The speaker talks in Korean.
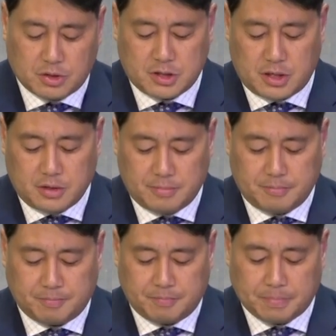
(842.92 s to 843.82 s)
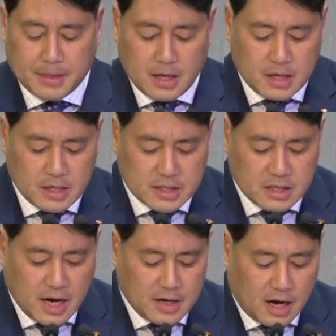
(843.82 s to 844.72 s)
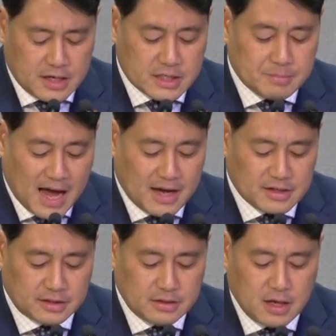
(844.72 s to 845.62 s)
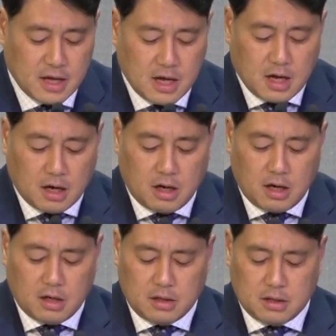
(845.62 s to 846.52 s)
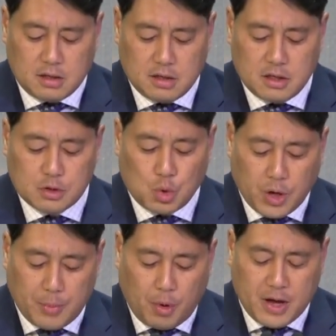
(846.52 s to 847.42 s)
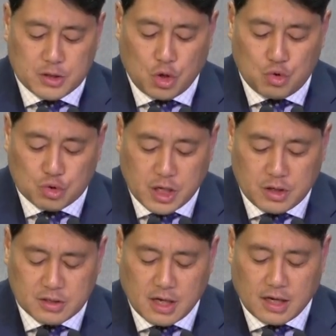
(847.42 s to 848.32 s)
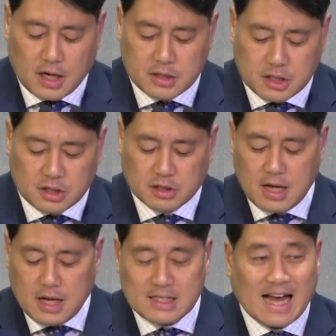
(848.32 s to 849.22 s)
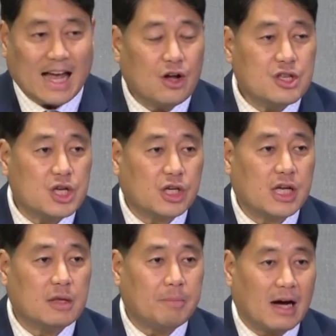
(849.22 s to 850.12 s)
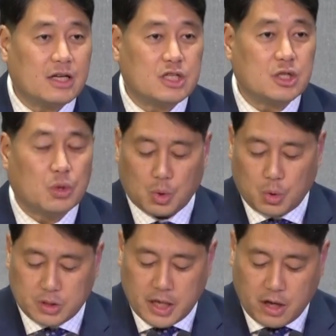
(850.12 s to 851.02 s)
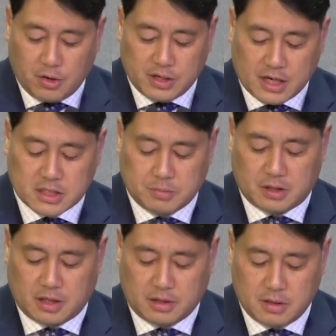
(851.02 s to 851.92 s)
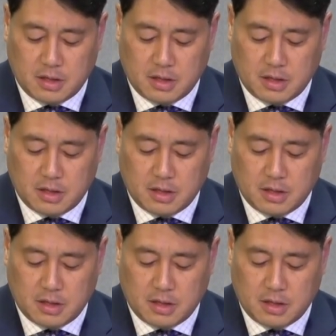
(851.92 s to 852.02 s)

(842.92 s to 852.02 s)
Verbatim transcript: 것이에요. 이스라엘 아, 이스마엘은 어, 종의 몸에서 육체를 따라 즉 자연적인 방식으로 태어났습니다.